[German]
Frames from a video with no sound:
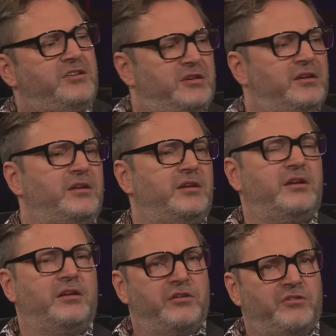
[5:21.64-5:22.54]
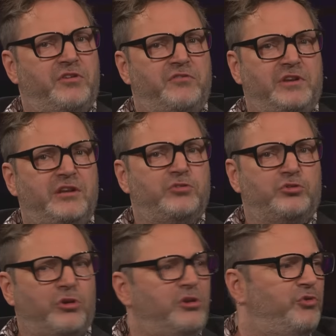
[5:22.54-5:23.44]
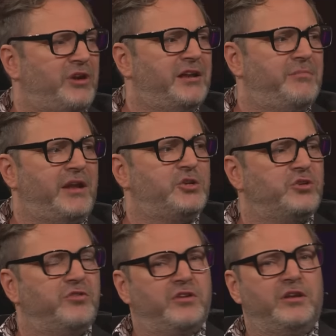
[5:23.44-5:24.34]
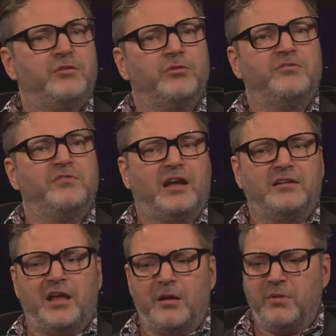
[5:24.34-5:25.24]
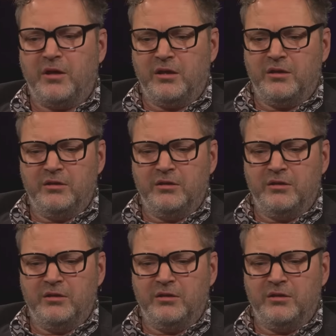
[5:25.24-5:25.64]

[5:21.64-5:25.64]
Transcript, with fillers: ich, äh, äh, find ich so toll, wo keine Menschen sind und hatte aber...